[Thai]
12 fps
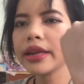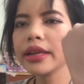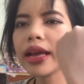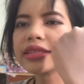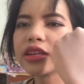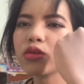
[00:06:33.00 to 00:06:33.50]
น
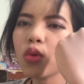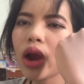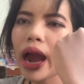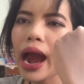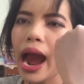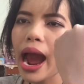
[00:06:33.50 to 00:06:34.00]
นี้อาจจะดู
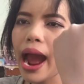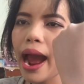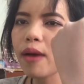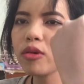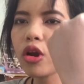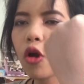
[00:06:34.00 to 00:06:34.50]
ขา
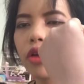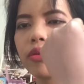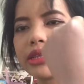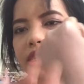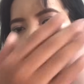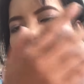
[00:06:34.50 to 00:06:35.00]
วลอย
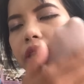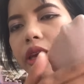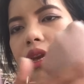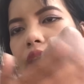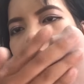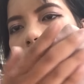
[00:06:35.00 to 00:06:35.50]
กว่าสีเมื่อ
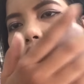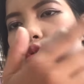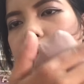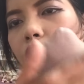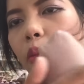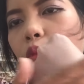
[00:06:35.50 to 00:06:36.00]
กี้ที่ท
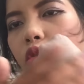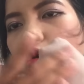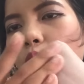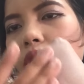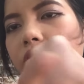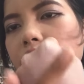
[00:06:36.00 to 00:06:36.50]
ดสอบบนล
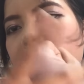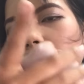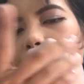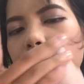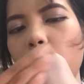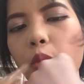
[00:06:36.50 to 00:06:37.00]
งมือ
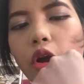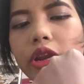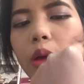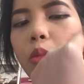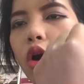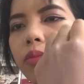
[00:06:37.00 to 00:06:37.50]
เอฟเนาะเพราะอัน
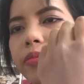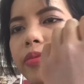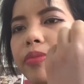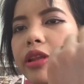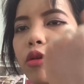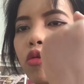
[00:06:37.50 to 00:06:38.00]
นี้เขาบอก
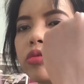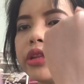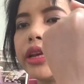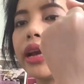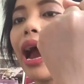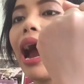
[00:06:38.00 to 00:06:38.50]
ผิว
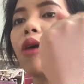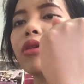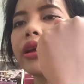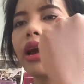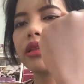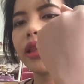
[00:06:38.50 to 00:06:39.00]
สีขาว
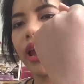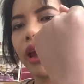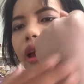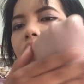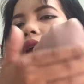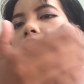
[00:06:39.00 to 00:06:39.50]
เหลืองแต่
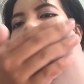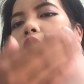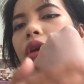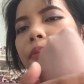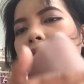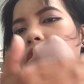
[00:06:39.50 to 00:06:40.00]
ข
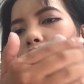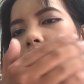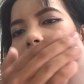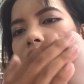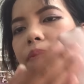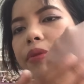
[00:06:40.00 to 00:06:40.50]
อเอฟเป็นค
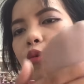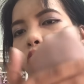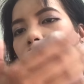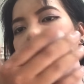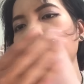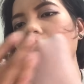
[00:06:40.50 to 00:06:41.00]
นสีผิว
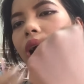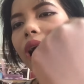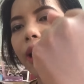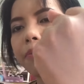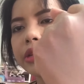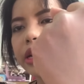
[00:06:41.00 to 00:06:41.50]
ค่อนข้าง
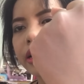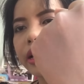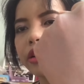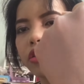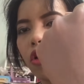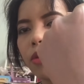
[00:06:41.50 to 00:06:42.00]
คล้ำสัก
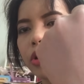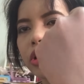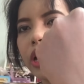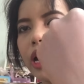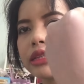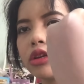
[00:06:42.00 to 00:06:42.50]
เล็กน้อยมัน
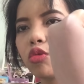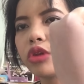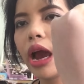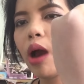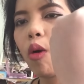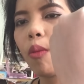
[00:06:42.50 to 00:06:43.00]
ก็เลยอาจจะดู
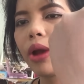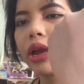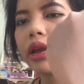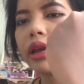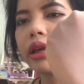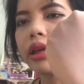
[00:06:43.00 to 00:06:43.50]
เทาไป
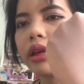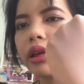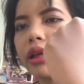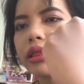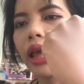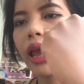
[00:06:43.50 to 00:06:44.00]

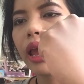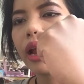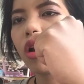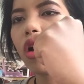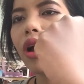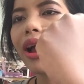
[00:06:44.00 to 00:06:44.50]
แต่
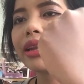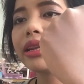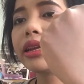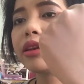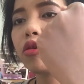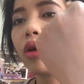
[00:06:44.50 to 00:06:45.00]
ก็ใคร
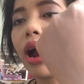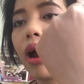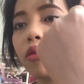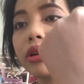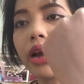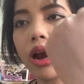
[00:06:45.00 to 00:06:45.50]
ที่ผิวขา
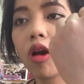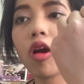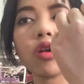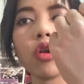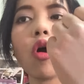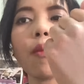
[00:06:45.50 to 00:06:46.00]
วเหลืองก็
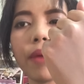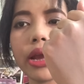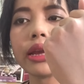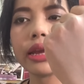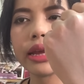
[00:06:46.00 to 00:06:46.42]
ลองไป